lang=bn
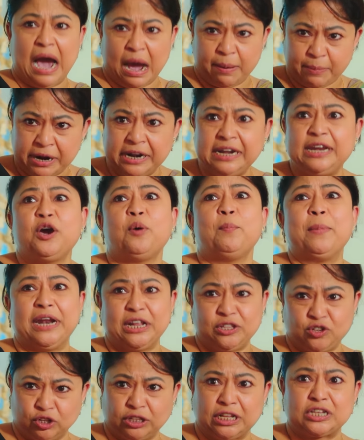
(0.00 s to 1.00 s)
আমার নিয়ম
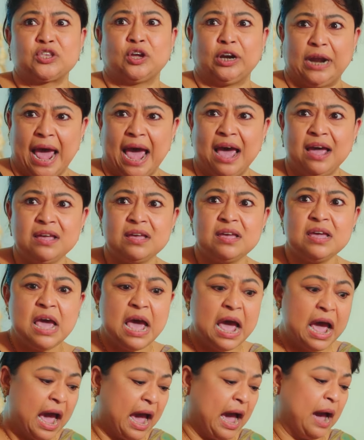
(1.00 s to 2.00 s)
মেনে চলতেছ না
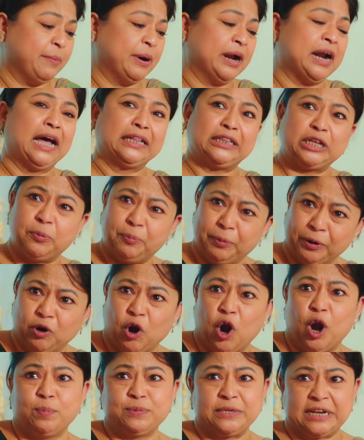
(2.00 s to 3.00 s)
আমার হাতের উপর
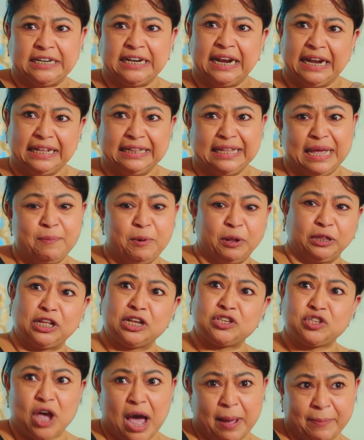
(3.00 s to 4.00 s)
গরম চা ঢেলে দিয়ে
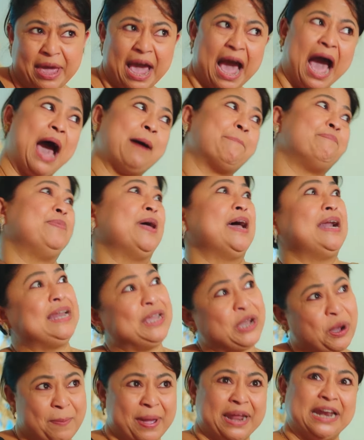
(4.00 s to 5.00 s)
বলতেছো আমি আপনার
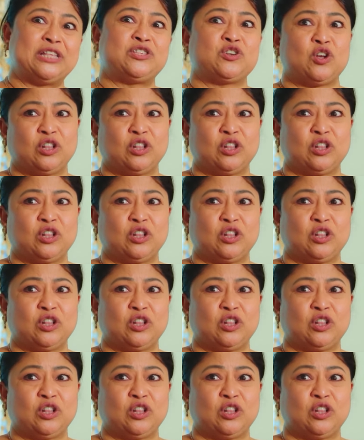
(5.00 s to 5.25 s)
নিয়ম মেনে